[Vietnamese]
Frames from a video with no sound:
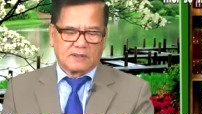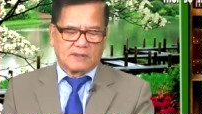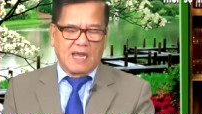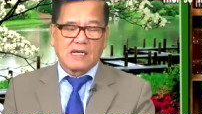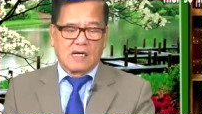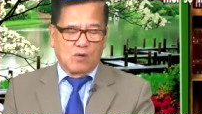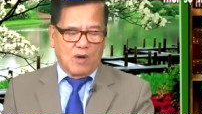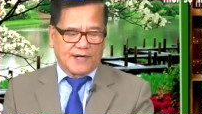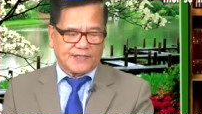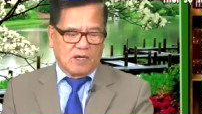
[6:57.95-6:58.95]
đã ngừng
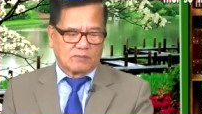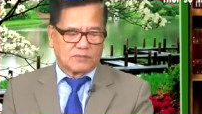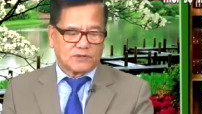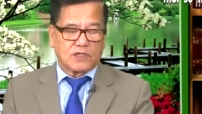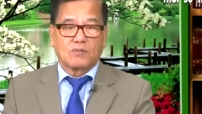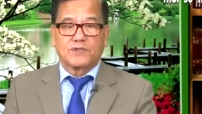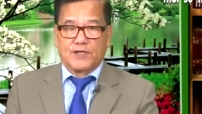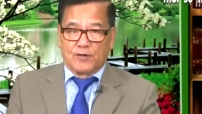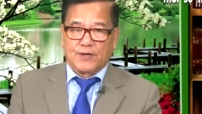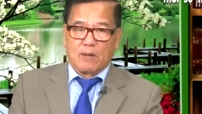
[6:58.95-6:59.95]
hoạt động trong
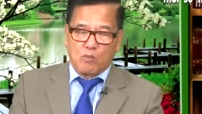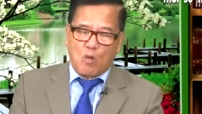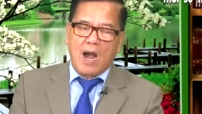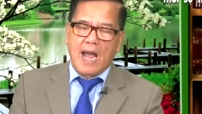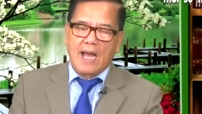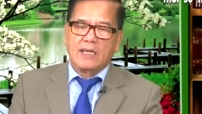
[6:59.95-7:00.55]
nhiều năm qua.